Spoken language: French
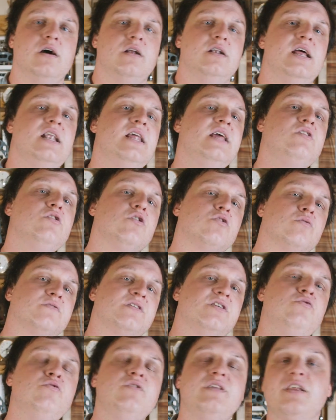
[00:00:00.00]
les lignes
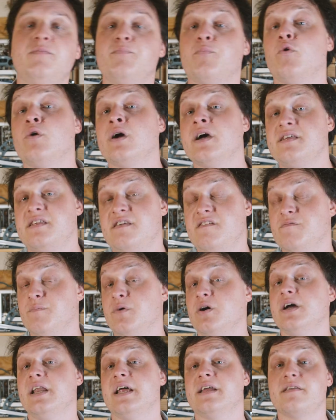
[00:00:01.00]
continuent d'être
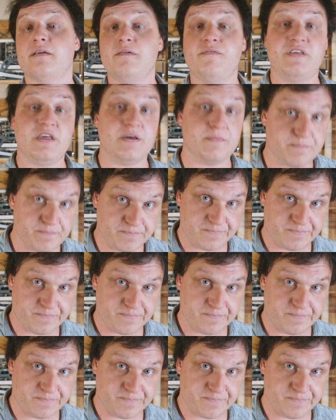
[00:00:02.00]
progressivement électrifiées.